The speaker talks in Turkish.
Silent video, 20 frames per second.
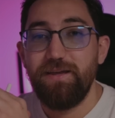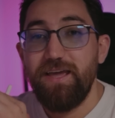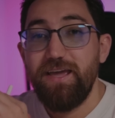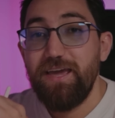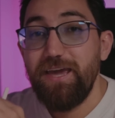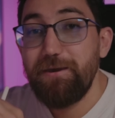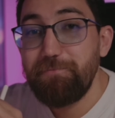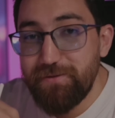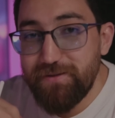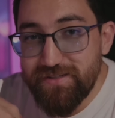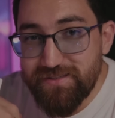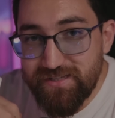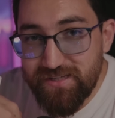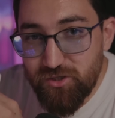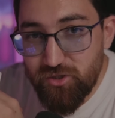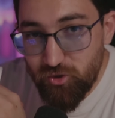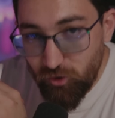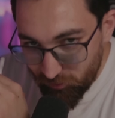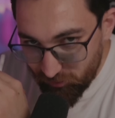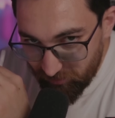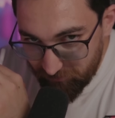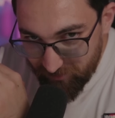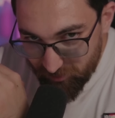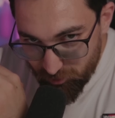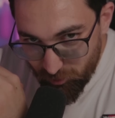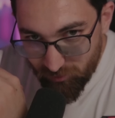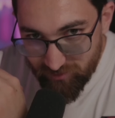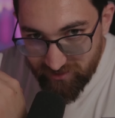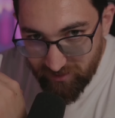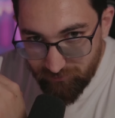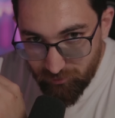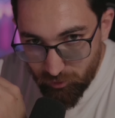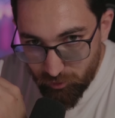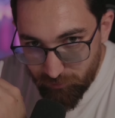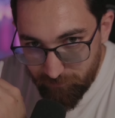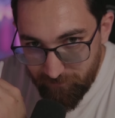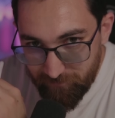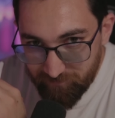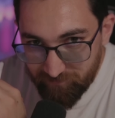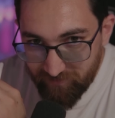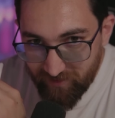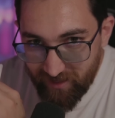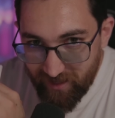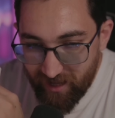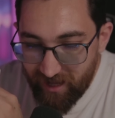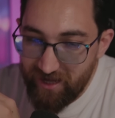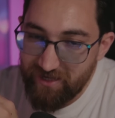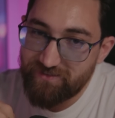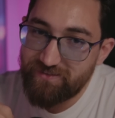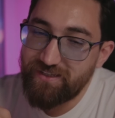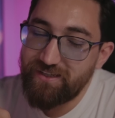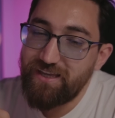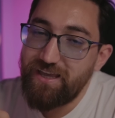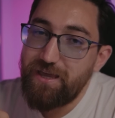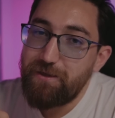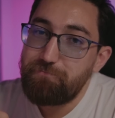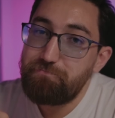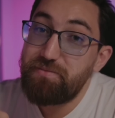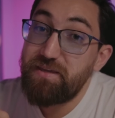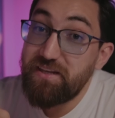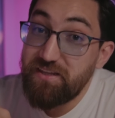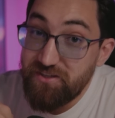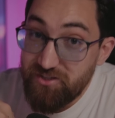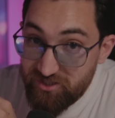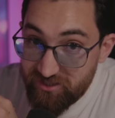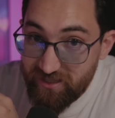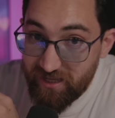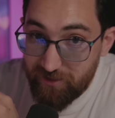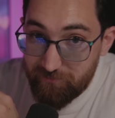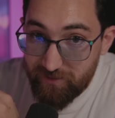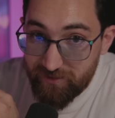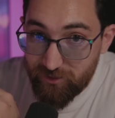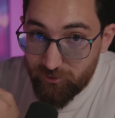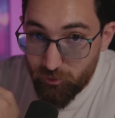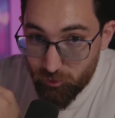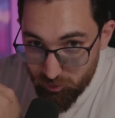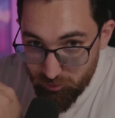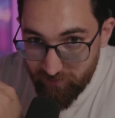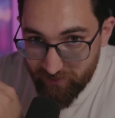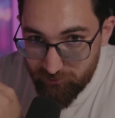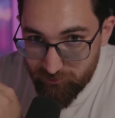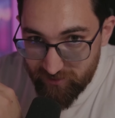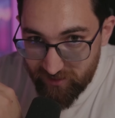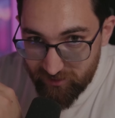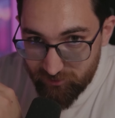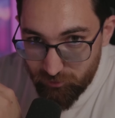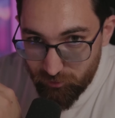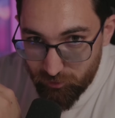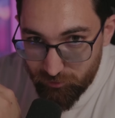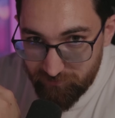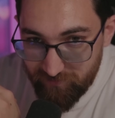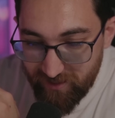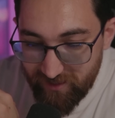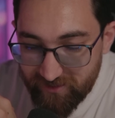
Hepinizi çok ama çok seviyorum artık birinci denemede görüşmek üzere diyorum.